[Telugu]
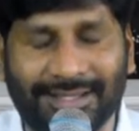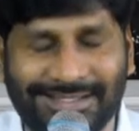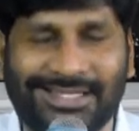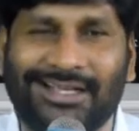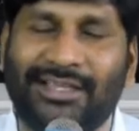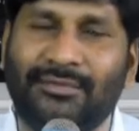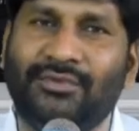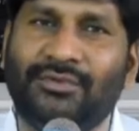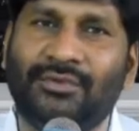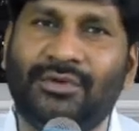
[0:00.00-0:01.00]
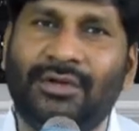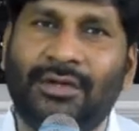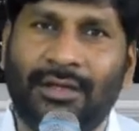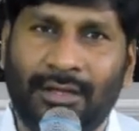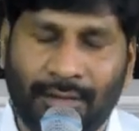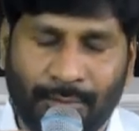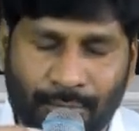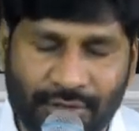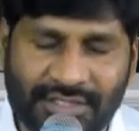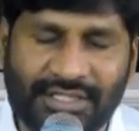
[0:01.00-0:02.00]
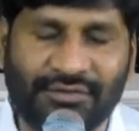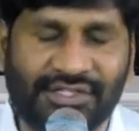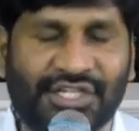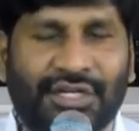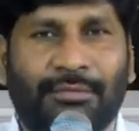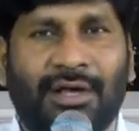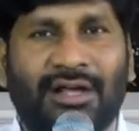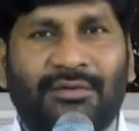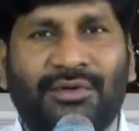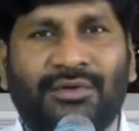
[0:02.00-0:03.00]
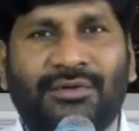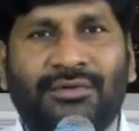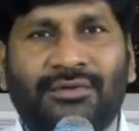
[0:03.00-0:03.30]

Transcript: అధ్యాయము మొదటి వచ్చిన భాగంలో